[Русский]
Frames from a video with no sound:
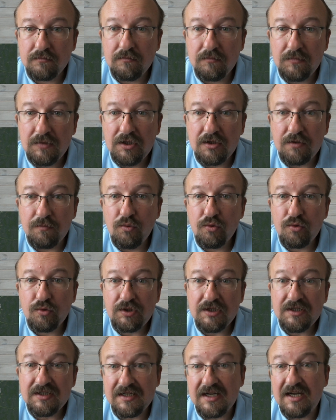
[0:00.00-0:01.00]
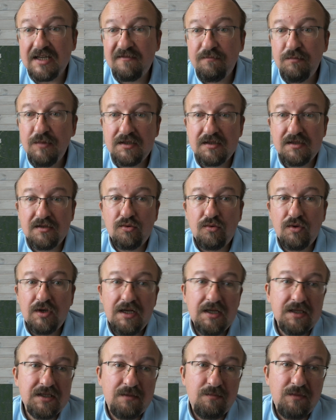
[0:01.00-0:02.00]
их могут искать вместе с
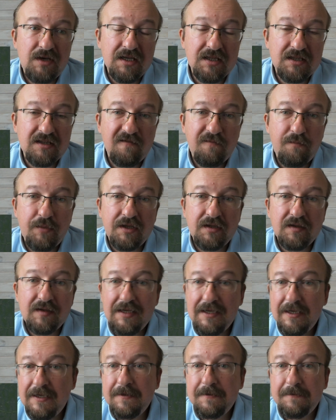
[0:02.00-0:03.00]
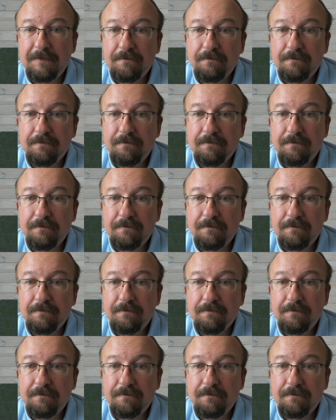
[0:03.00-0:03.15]
украинцами, это вполне,